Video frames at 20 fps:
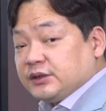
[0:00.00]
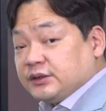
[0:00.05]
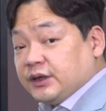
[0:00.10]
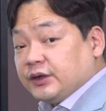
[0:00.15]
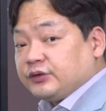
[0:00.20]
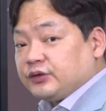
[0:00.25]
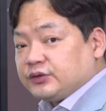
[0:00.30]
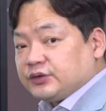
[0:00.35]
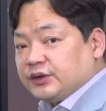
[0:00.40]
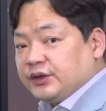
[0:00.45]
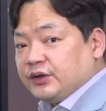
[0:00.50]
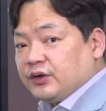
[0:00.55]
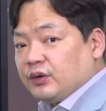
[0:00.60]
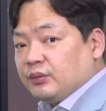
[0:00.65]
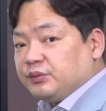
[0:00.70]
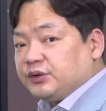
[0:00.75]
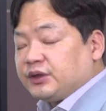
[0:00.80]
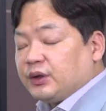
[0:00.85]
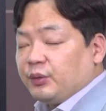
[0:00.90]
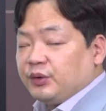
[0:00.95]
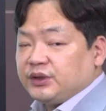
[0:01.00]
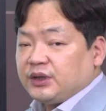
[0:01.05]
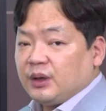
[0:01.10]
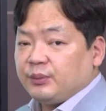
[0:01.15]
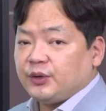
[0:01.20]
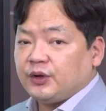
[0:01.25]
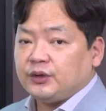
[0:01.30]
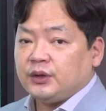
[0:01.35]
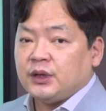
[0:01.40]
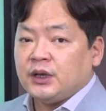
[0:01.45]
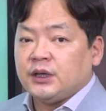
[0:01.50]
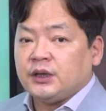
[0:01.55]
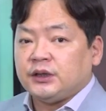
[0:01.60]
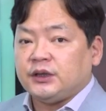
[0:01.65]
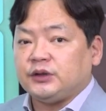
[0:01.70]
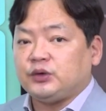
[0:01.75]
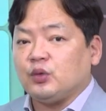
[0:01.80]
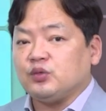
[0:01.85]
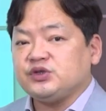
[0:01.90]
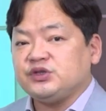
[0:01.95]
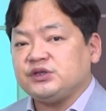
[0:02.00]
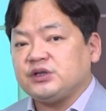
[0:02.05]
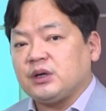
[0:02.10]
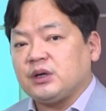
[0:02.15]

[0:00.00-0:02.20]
그래서 드린 겁니다. 왜냐하면 이 통신